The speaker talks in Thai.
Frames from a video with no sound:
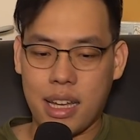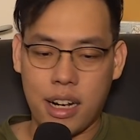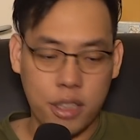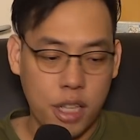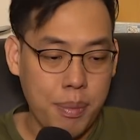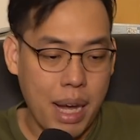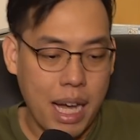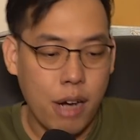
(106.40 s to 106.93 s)
เรา
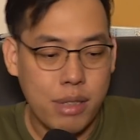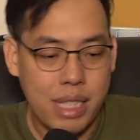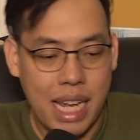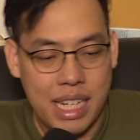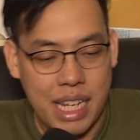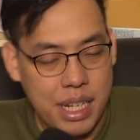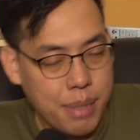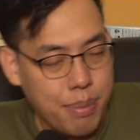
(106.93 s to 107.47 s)
ต้องมาเข้าใจ
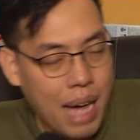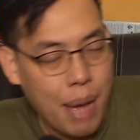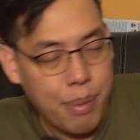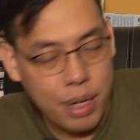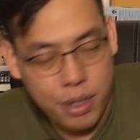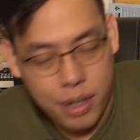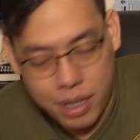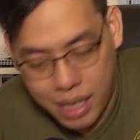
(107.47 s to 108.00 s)
ในสภาพ
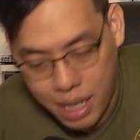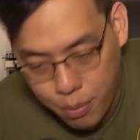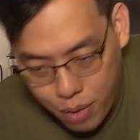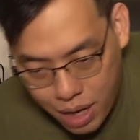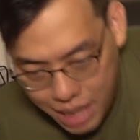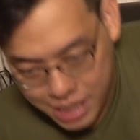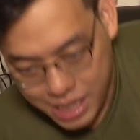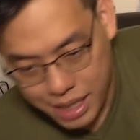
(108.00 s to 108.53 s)
มันก่อนครับ
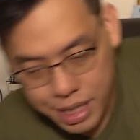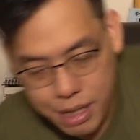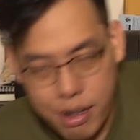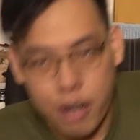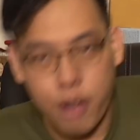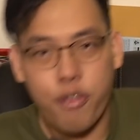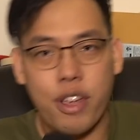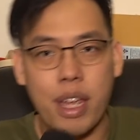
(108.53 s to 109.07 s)
ว่าสิ่งที่เรี
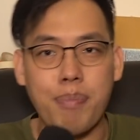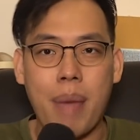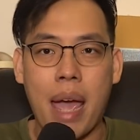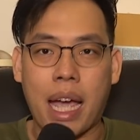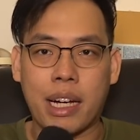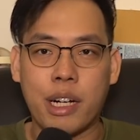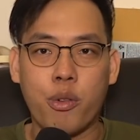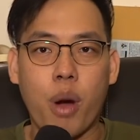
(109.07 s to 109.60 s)
ยกว่าฟีดแบ็
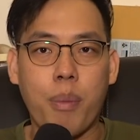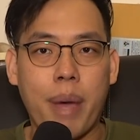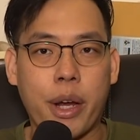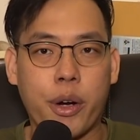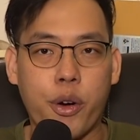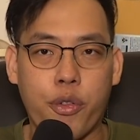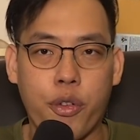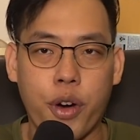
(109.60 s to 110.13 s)
กหรือว่าไม
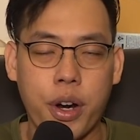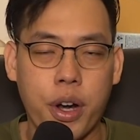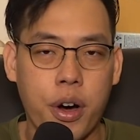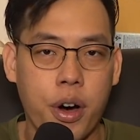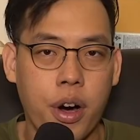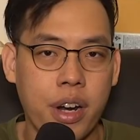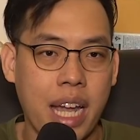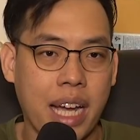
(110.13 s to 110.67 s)
โครโฟนห
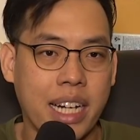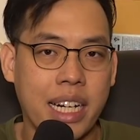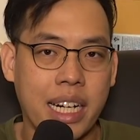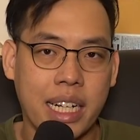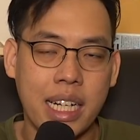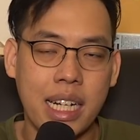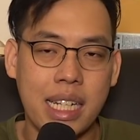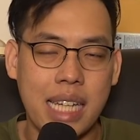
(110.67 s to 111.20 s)
อนเนี่ยเกิด
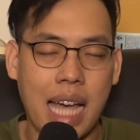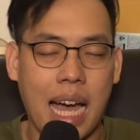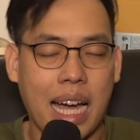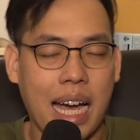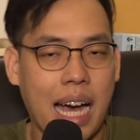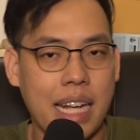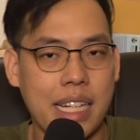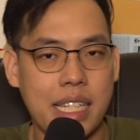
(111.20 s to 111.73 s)
ขึ้นจาก
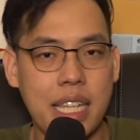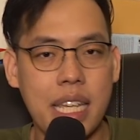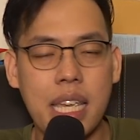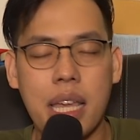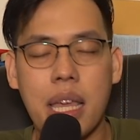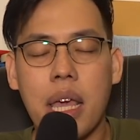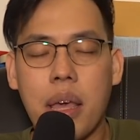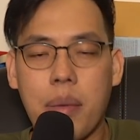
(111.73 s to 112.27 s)
การที่
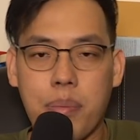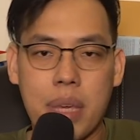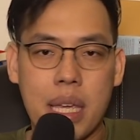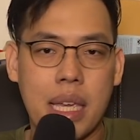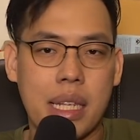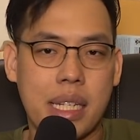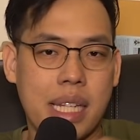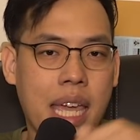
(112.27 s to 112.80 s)
มี
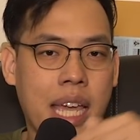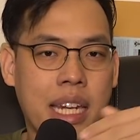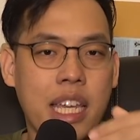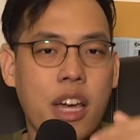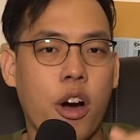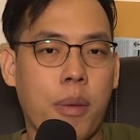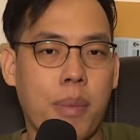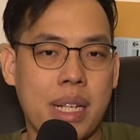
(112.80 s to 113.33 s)
เสียง
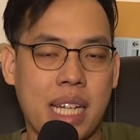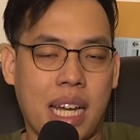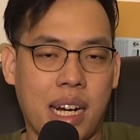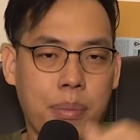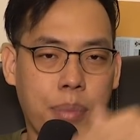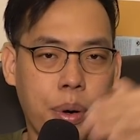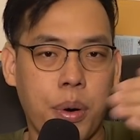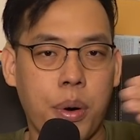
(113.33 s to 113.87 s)
ที่ออกมาจาก
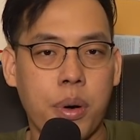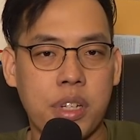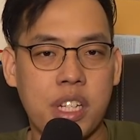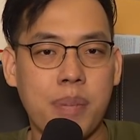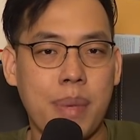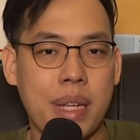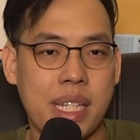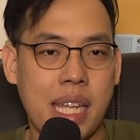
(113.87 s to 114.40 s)
ลำโพง
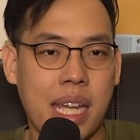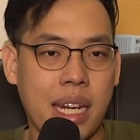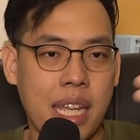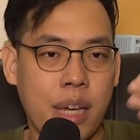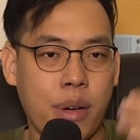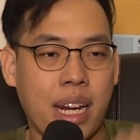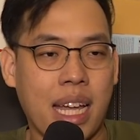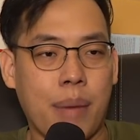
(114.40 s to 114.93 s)
ซึ่งเป็นเสียงเดี
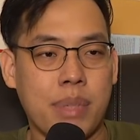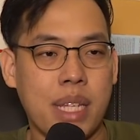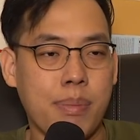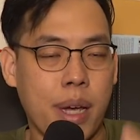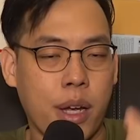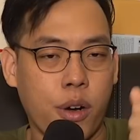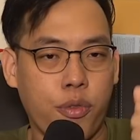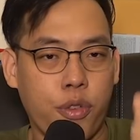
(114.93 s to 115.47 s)
ยวกันกับที่
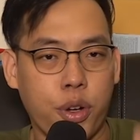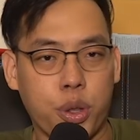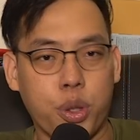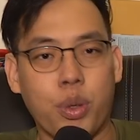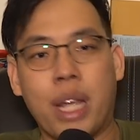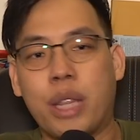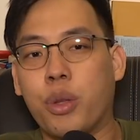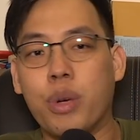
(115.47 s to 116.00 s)
ไมโครโฟน
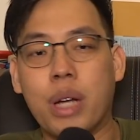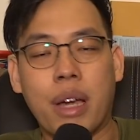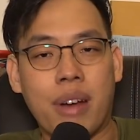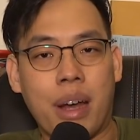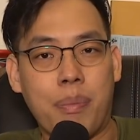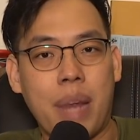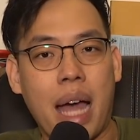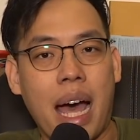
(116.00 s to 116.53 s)
ตัวใดตัวหนึ่ง
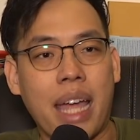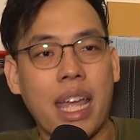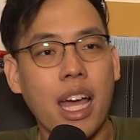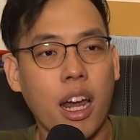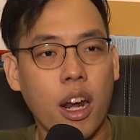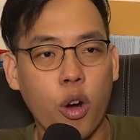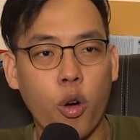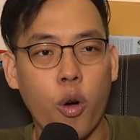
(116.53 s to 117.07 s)
รับได้
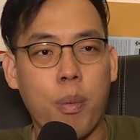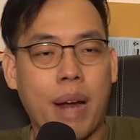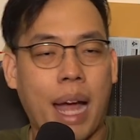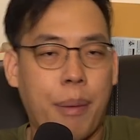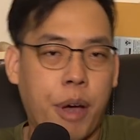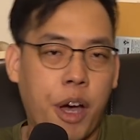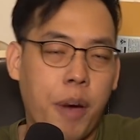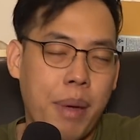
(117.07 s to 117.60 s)
ลูปก
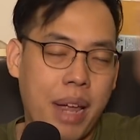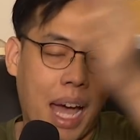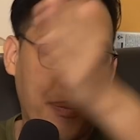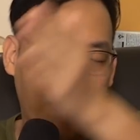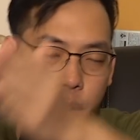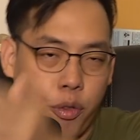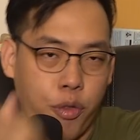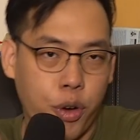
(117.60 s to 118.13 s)
ลับเข้าไปหา
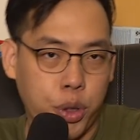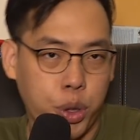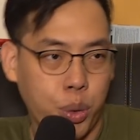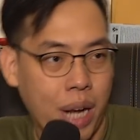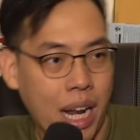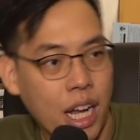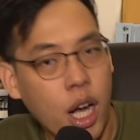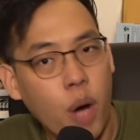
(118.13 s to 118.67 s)
ไมโครโฟนตัว
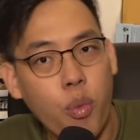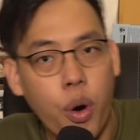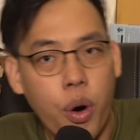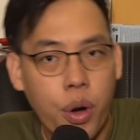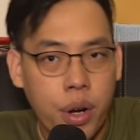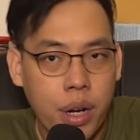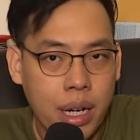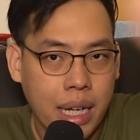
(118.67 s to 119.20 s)
นั้นแล้วก็ว
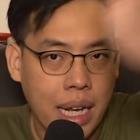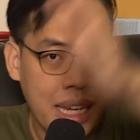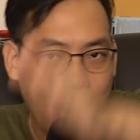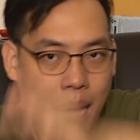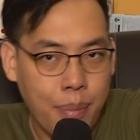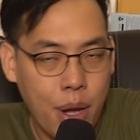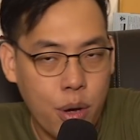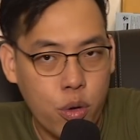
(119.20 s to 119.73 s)
นกันอ
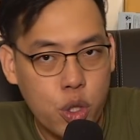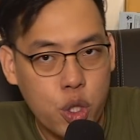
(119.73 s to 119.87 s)
ย่างไม่รู้